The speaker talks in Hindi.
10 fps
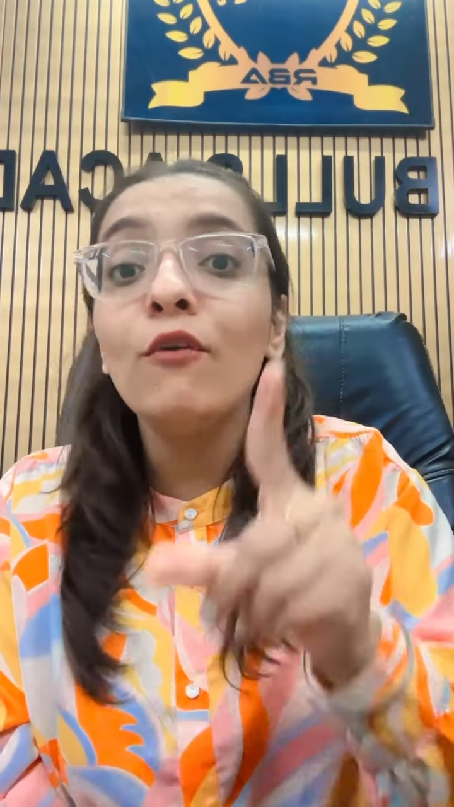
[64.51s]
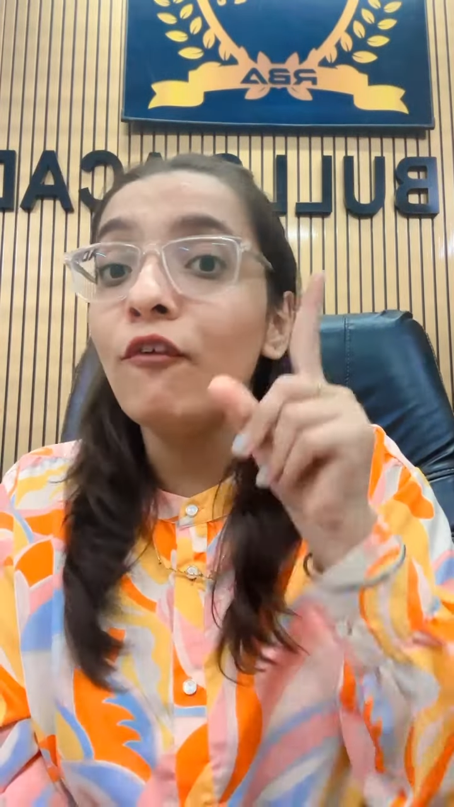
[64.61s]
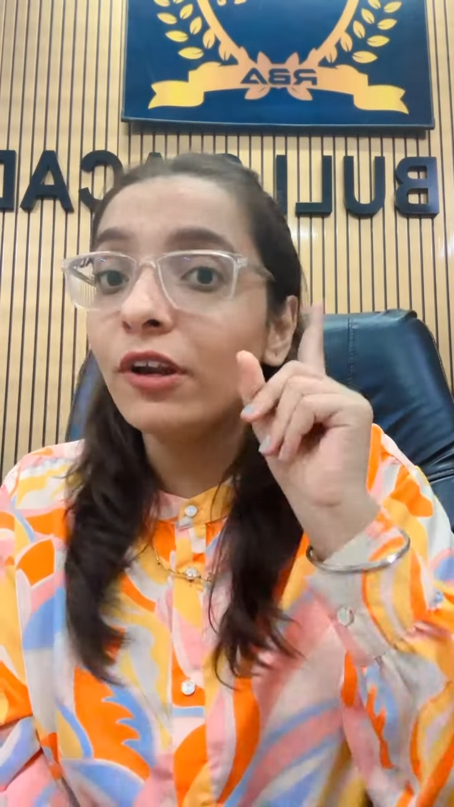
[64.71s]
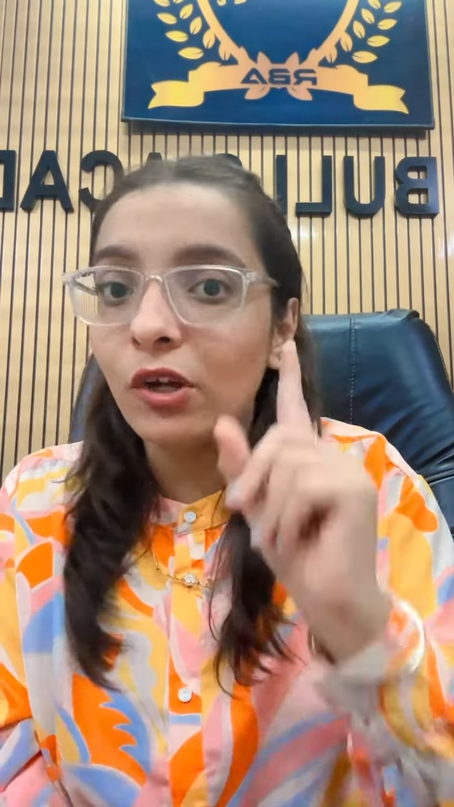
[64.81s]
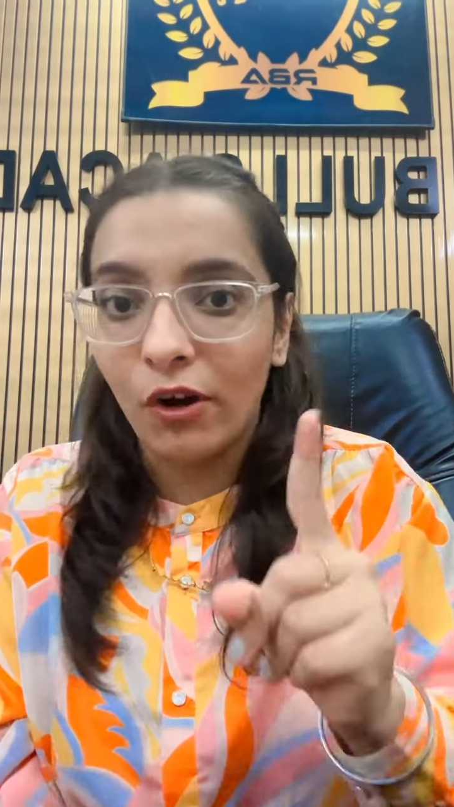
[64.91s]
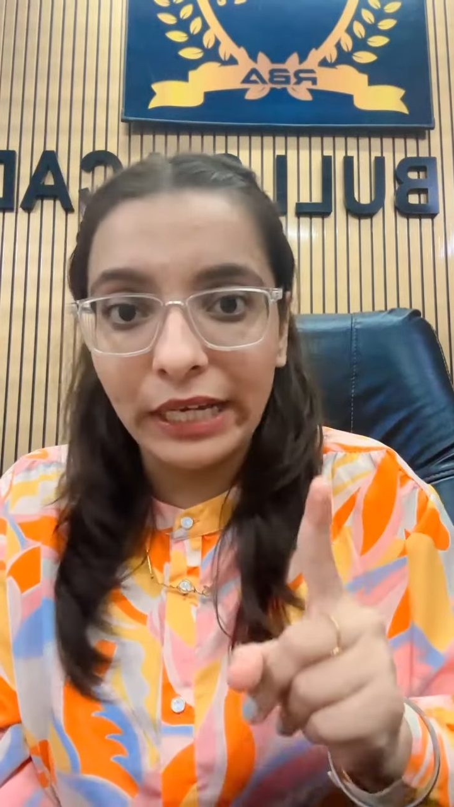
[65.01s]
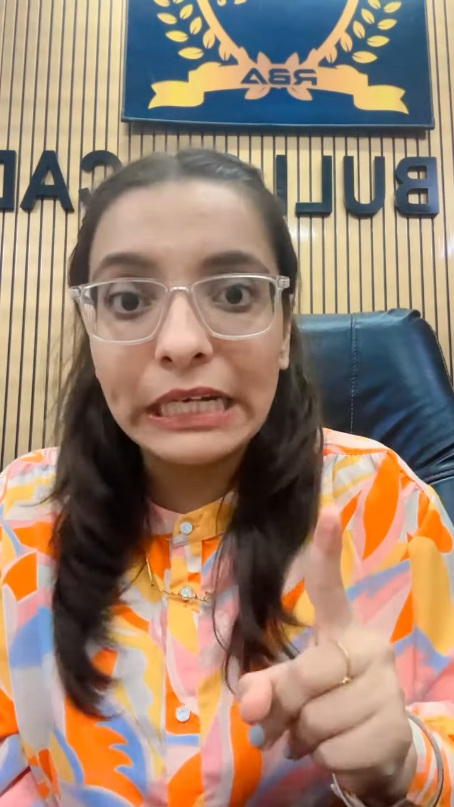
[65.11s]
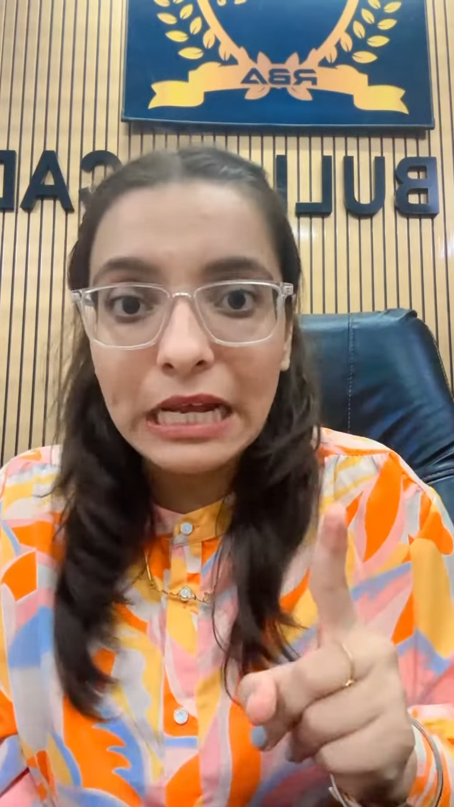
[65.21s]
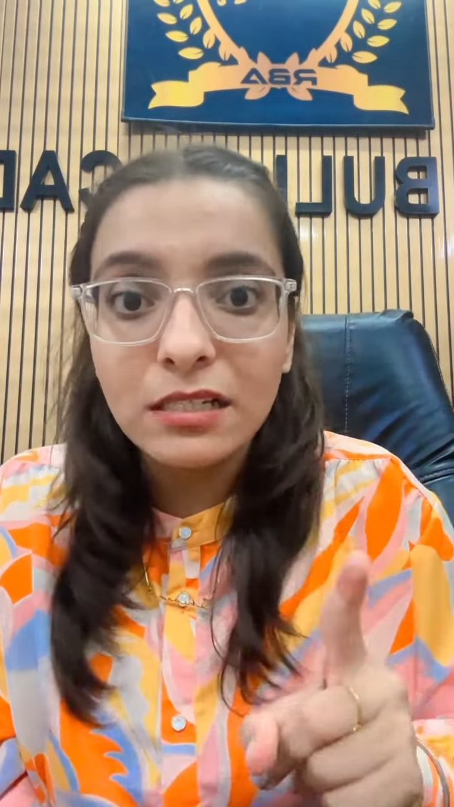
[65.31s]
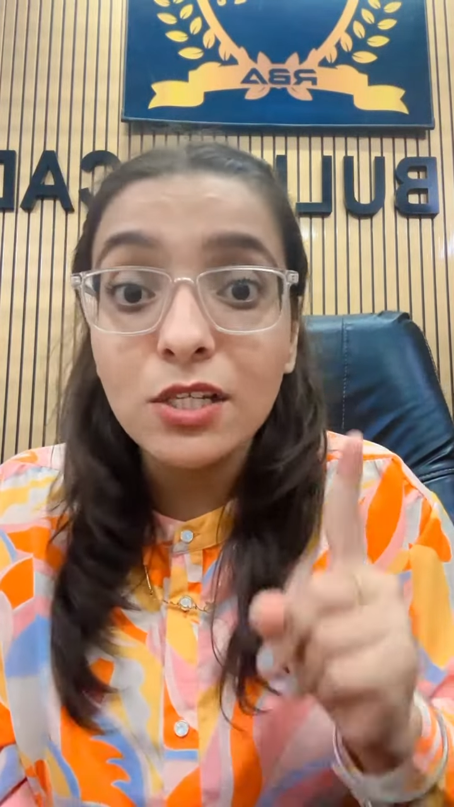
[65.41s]
गो फॉर रिकॉर्डिंग
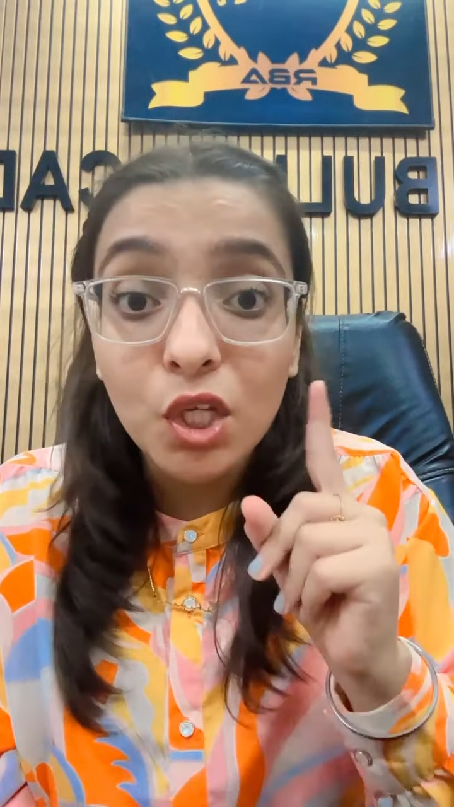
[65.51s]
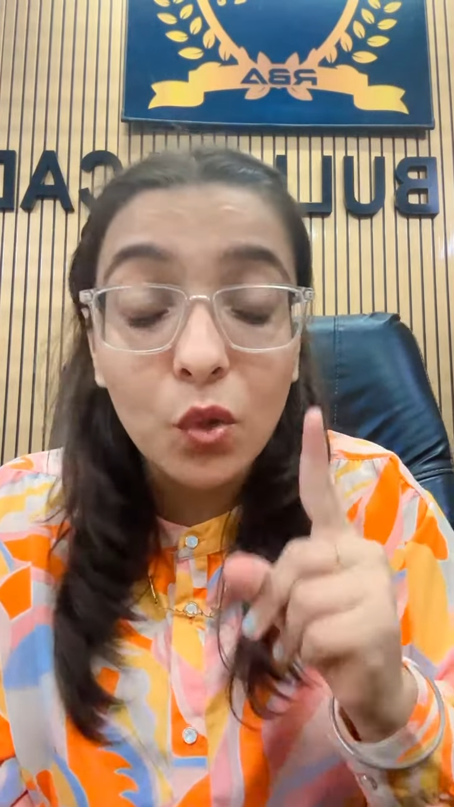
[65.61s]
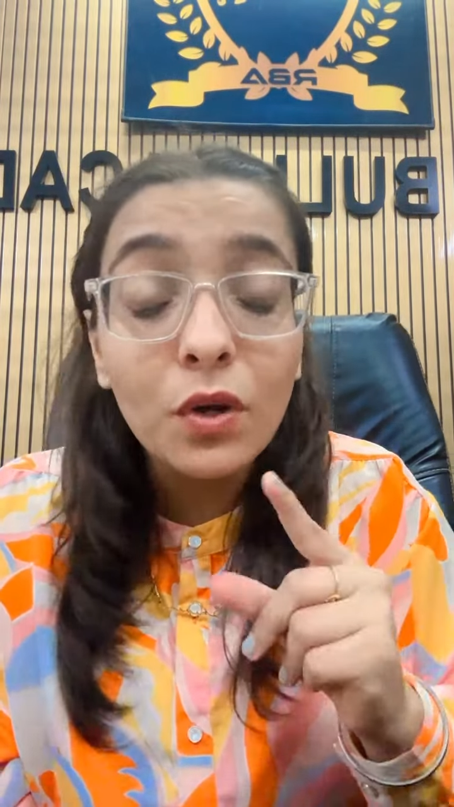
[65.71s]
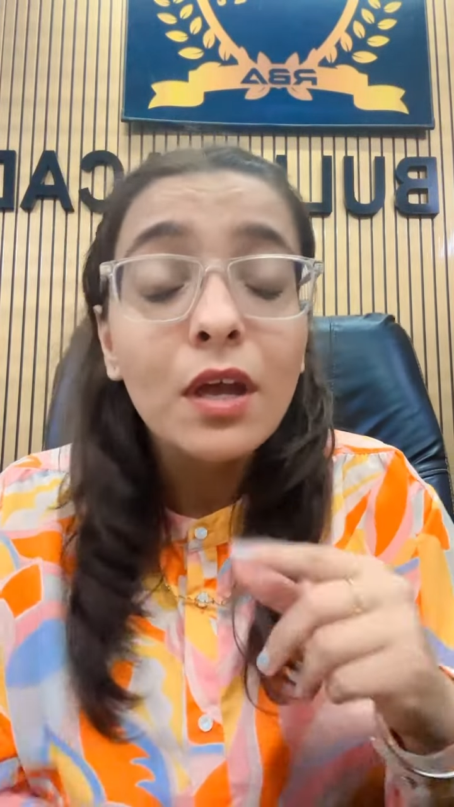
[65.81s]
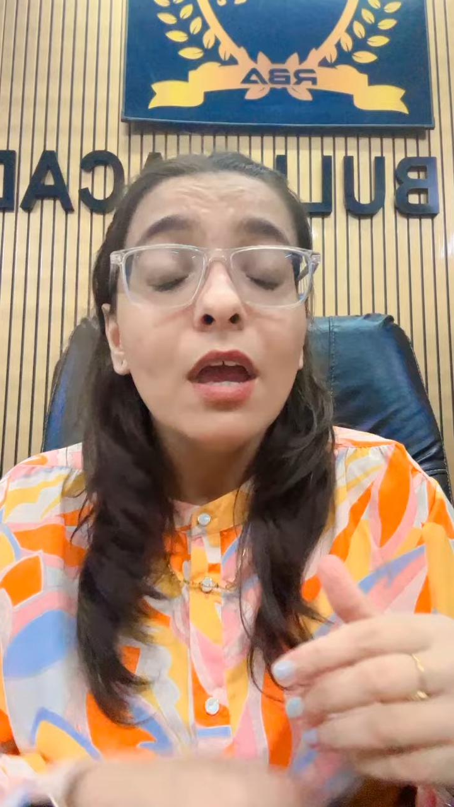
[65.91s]
क्लासेस क्यों